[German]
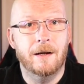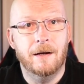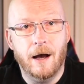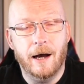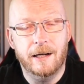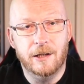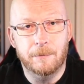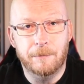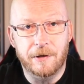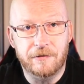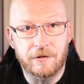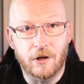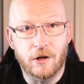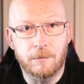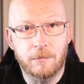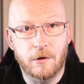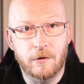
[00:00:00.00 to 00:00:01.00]
eine
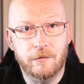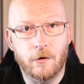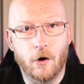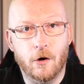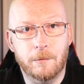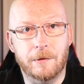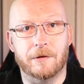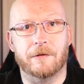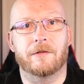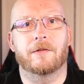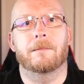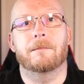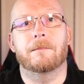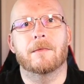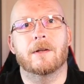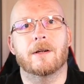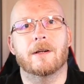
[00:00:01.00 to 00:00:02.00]
bessere Performance.
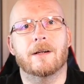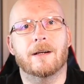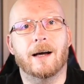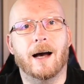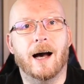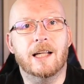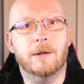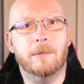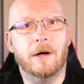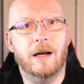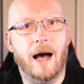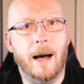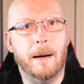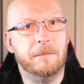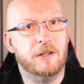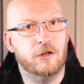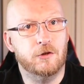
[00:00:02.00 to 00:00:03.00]
Gerade bei
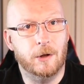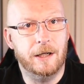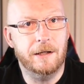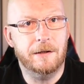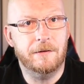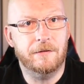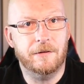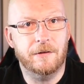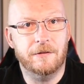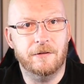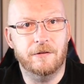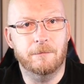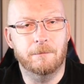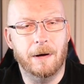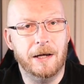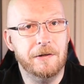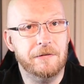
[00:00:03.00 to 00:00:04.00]
Upgrades ist es
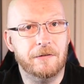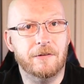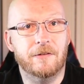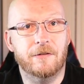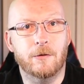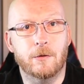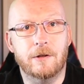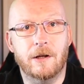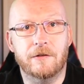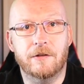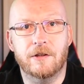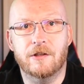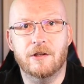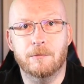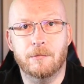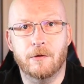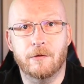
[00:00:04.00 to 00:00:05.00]
meistens so, dass sich
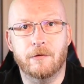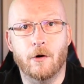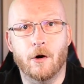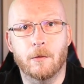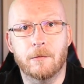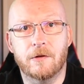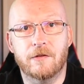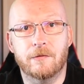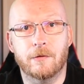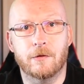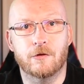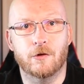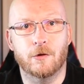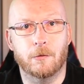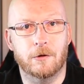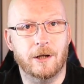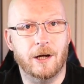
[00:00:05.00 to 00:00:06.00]
die Performance von
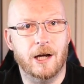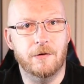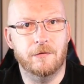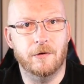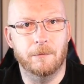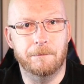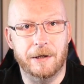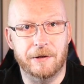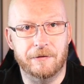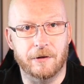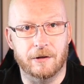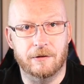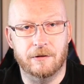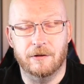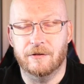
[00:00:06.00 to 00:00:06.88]
Turbo 3 verbessert.